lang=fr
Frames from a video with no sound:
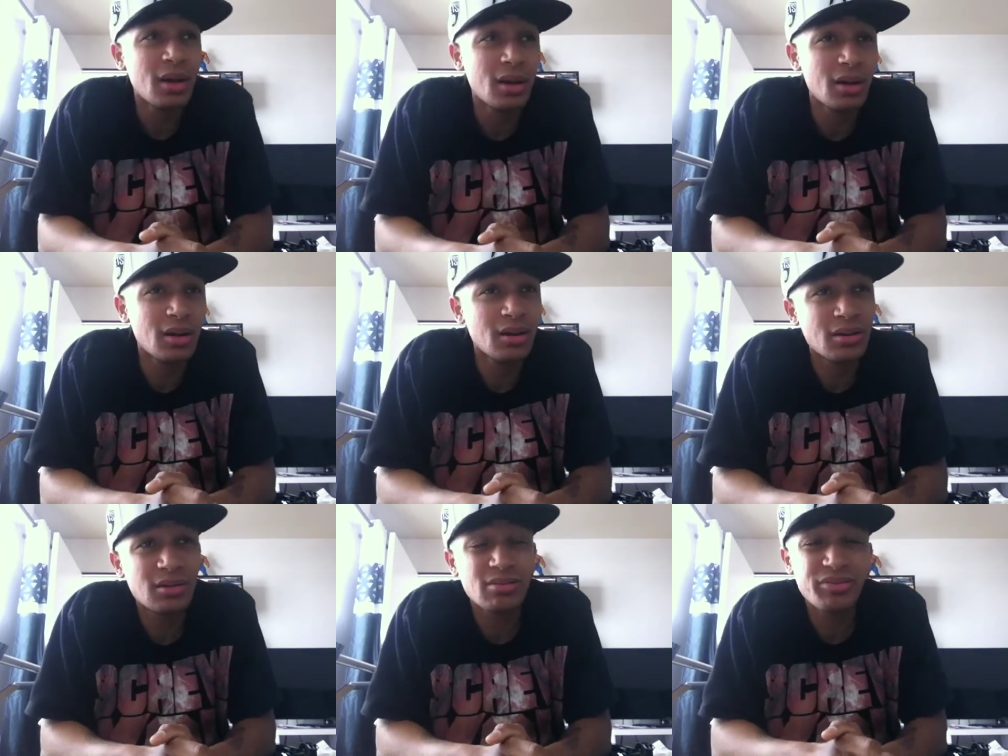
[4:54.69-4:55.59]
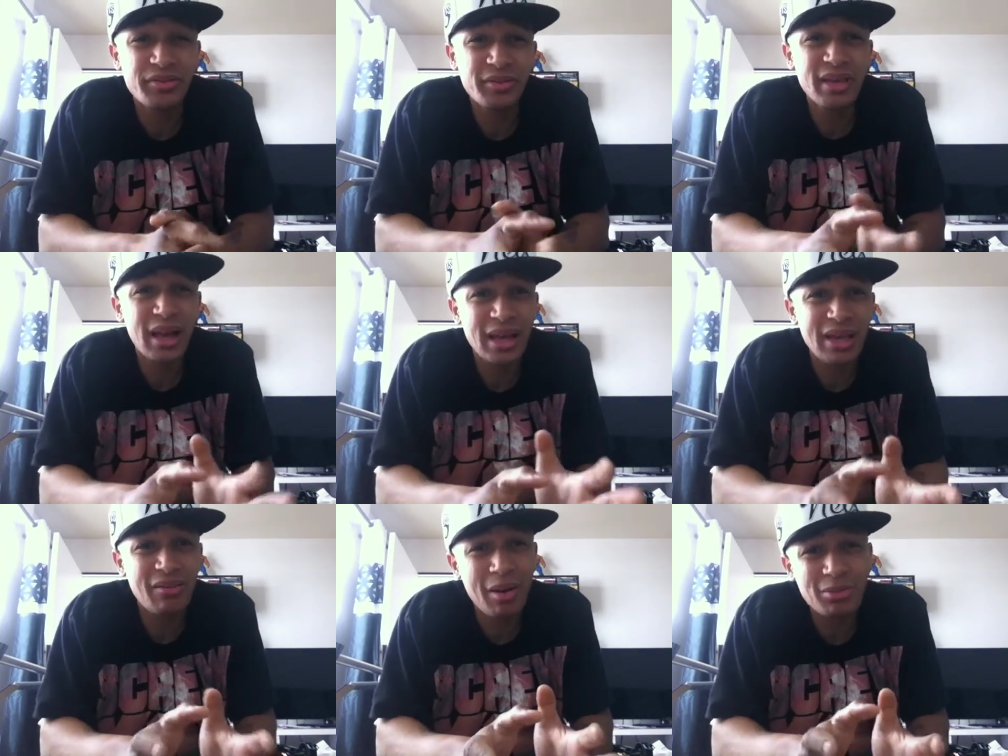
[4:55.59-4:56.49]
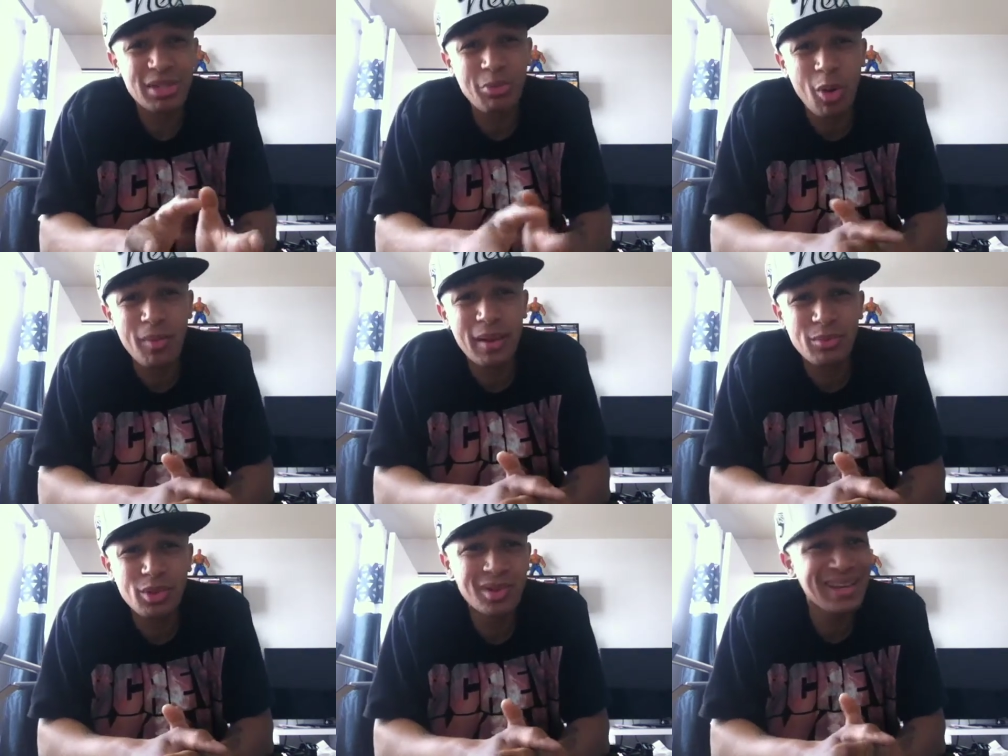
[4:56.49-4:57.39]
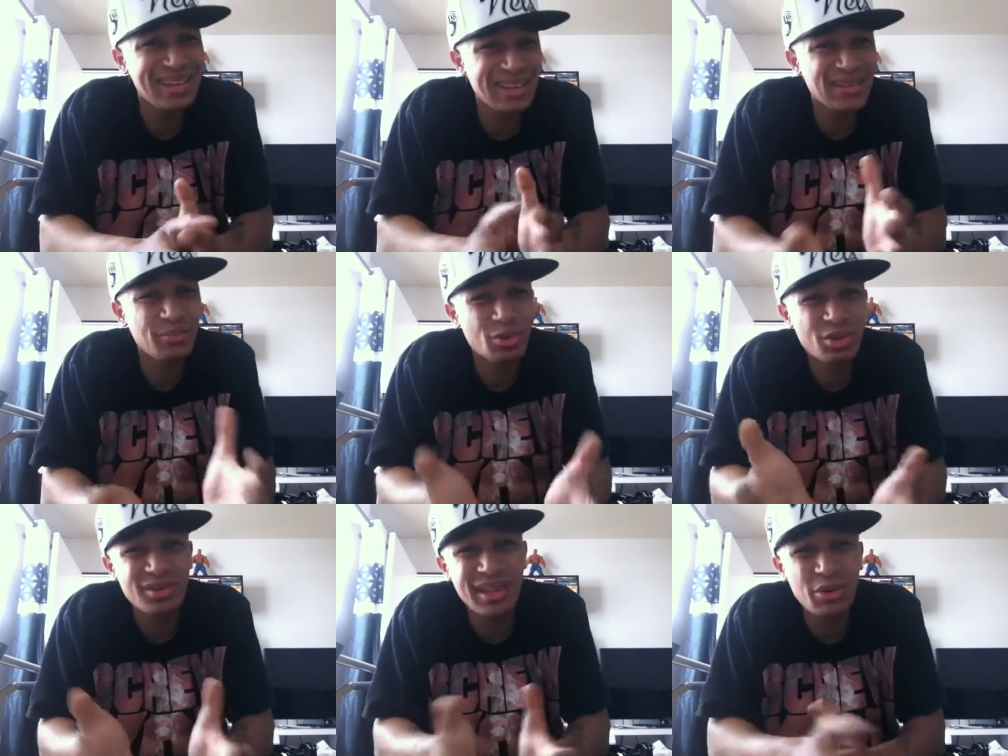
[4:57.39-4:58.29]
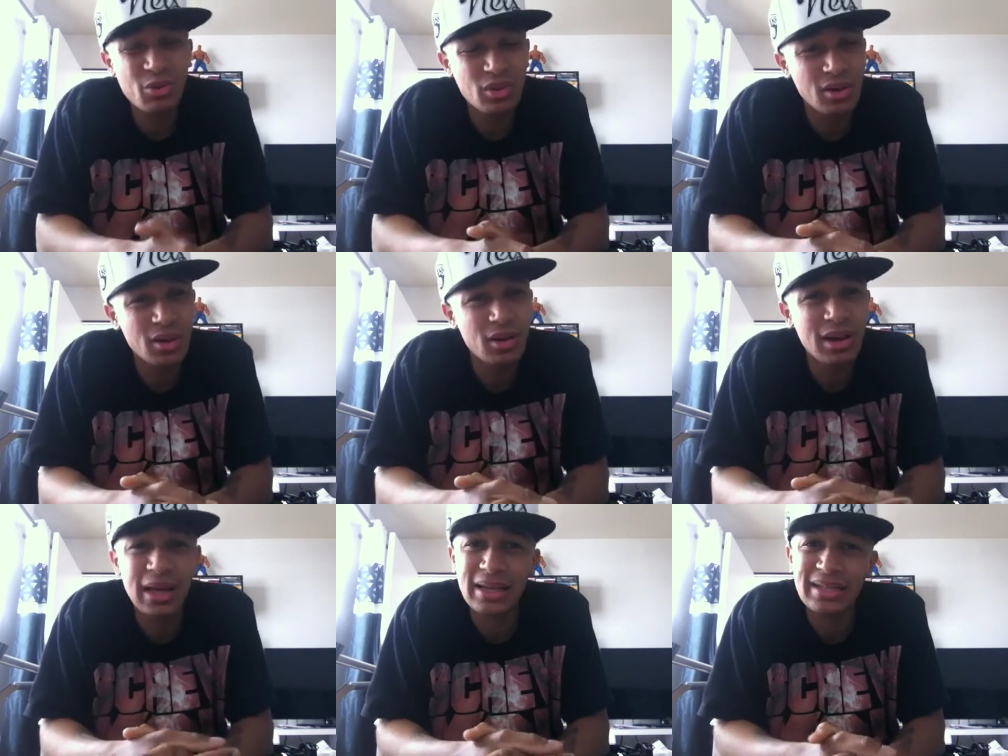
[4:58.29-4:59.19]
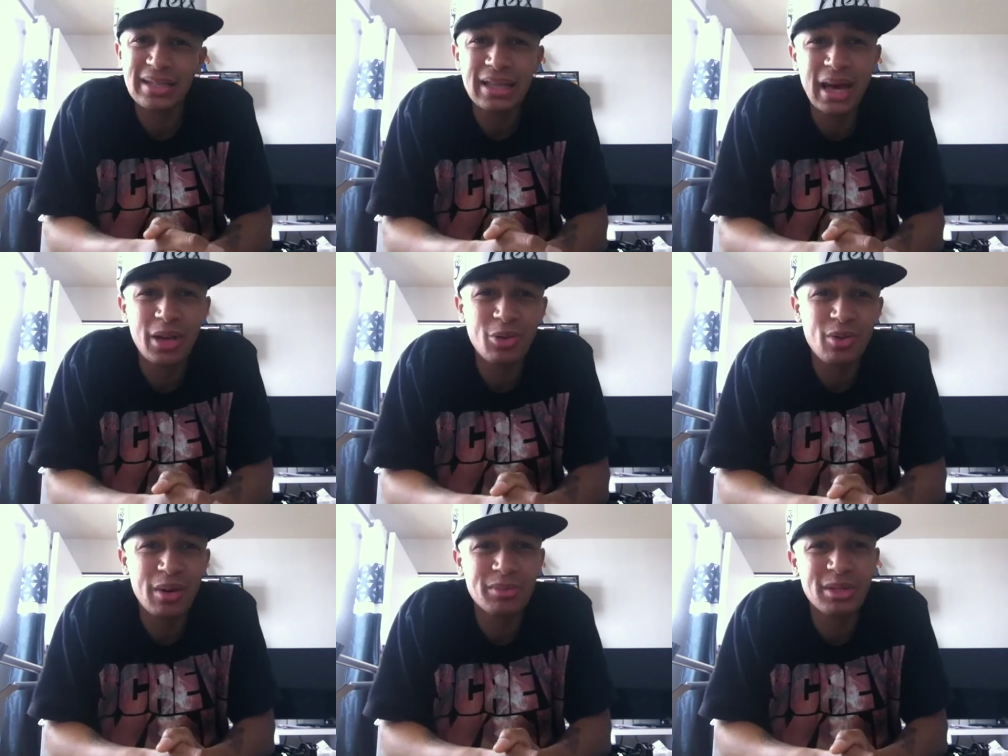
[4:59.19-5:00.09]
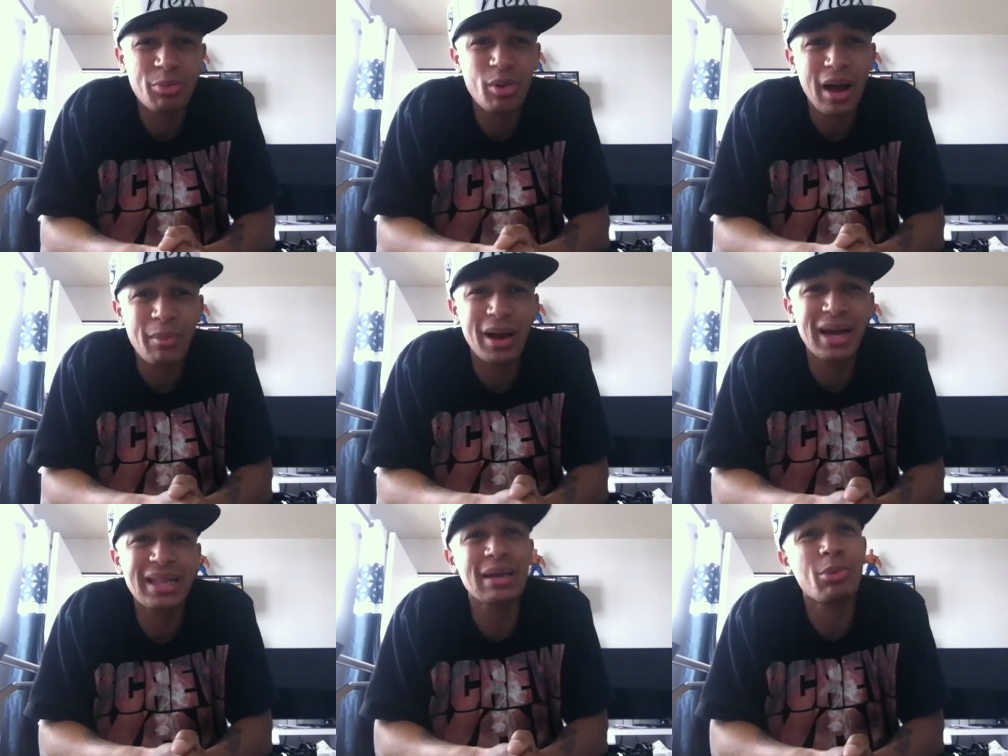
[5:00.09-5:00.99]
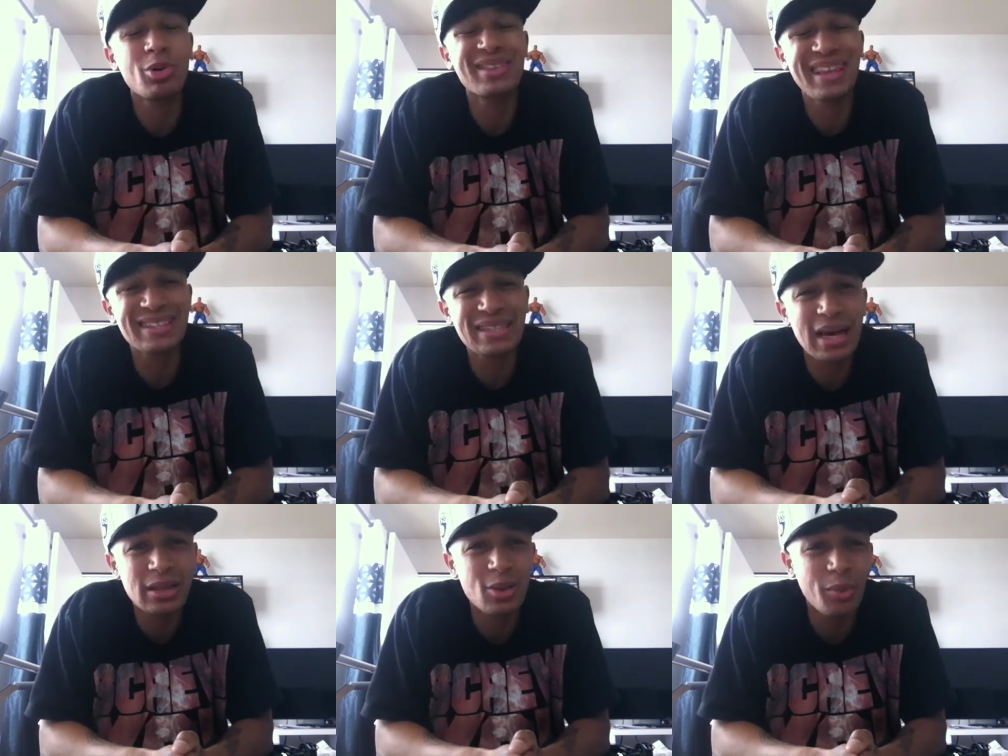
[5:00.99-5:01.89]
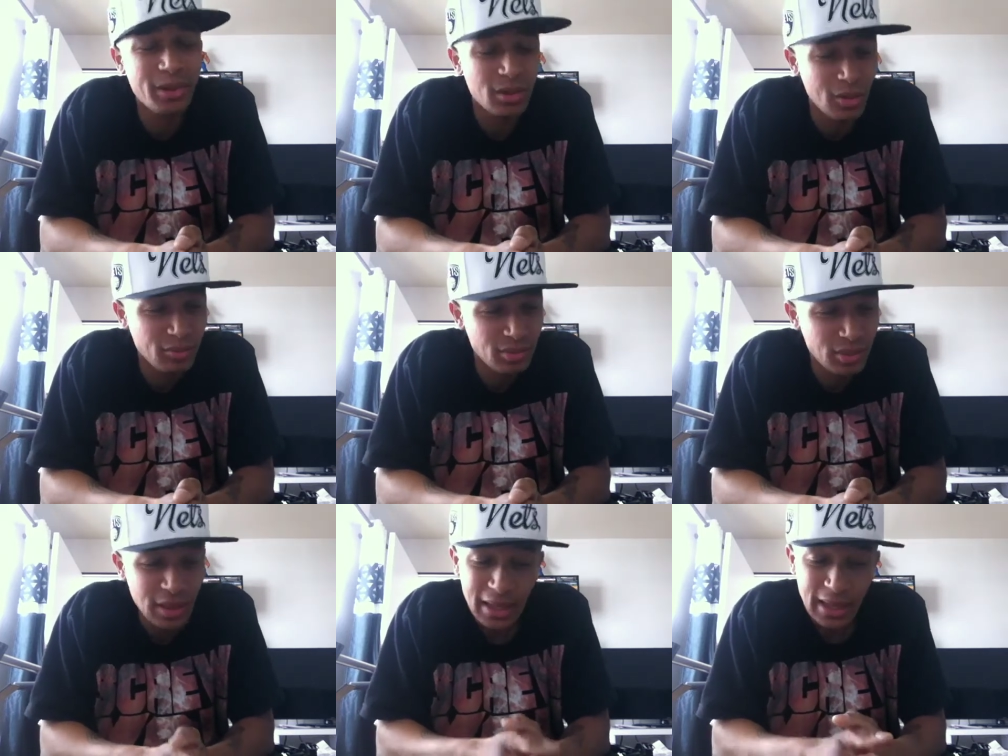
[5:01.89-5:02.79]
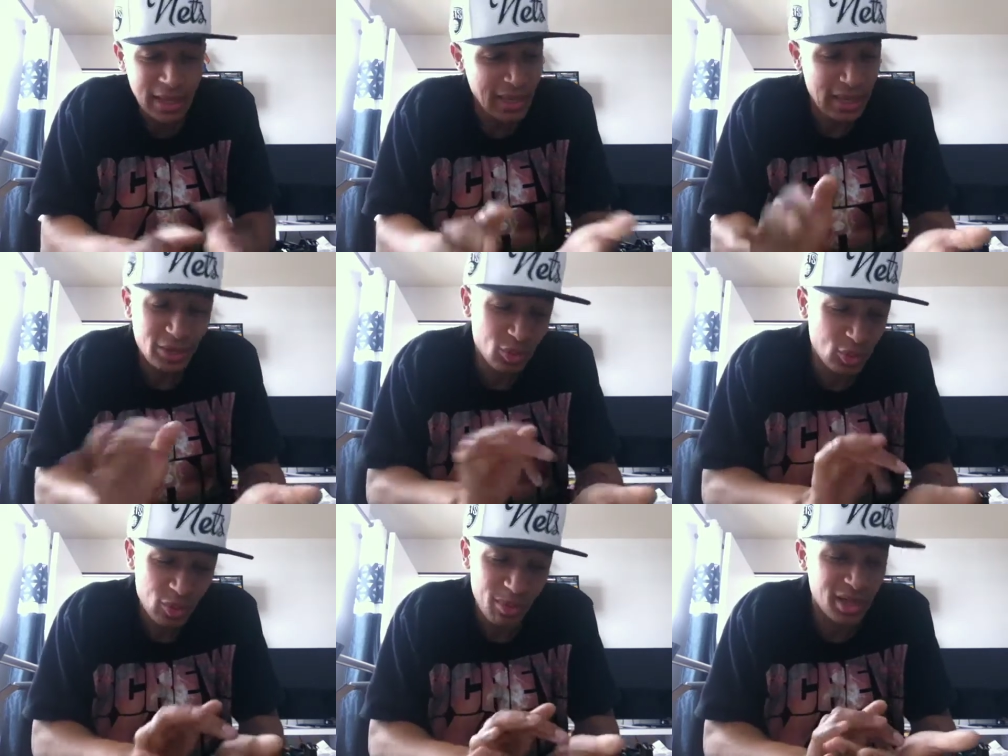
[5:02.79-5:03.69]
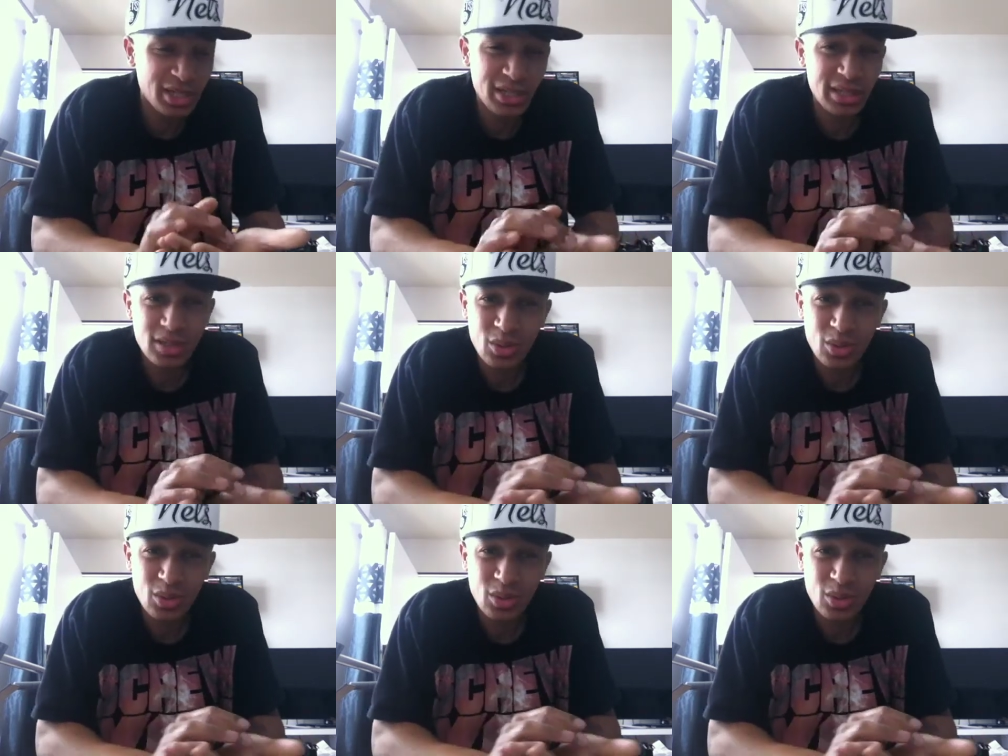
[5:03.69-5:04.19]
Il y, y, avait un petit problème de rythme, des longueurs, un scénario un petit peu abracadabrantesque à dormir debout. Et du coup, ben, j'étais